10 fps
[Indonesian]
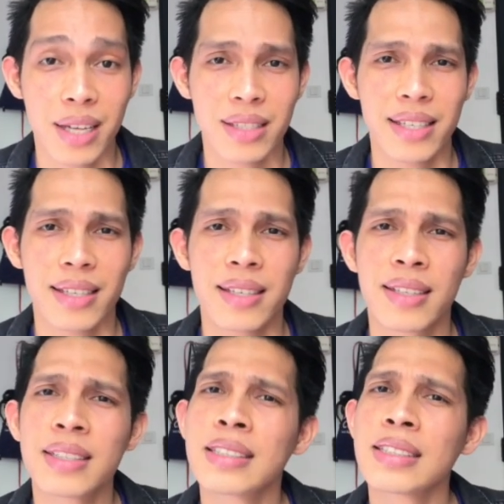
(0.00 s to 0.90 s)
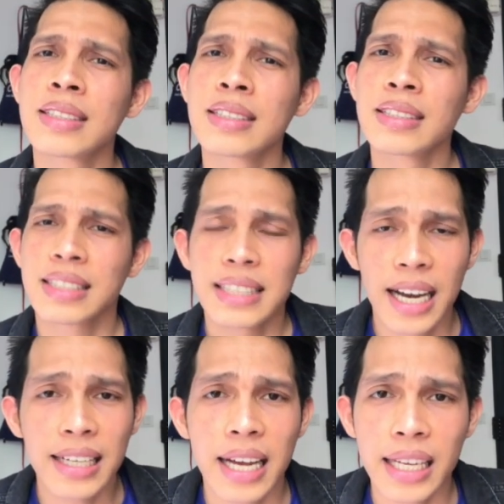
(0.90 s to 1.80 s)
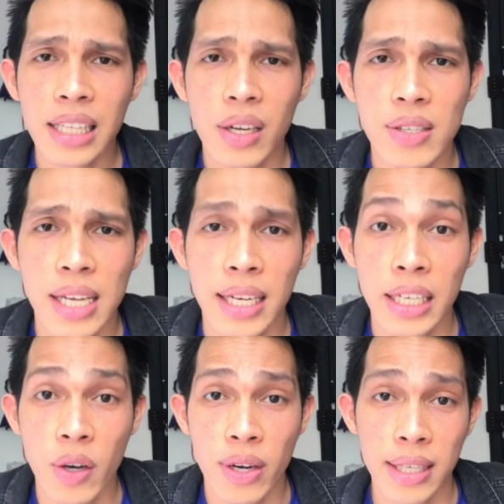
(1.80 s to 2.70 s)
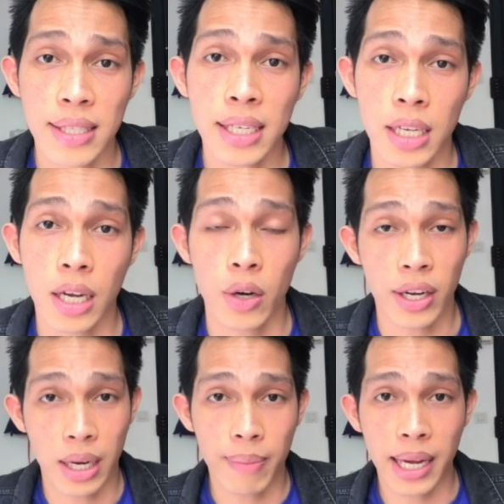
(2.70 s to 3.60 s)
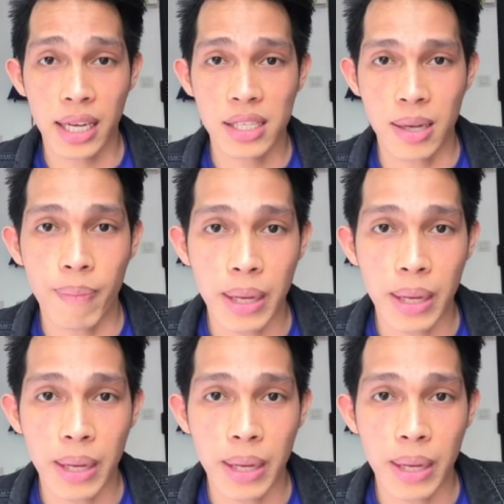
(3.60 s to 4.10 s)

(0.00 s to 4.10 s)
Jadi jangan kaget kalau seandainya orang di sini kalau kalian makan jam 4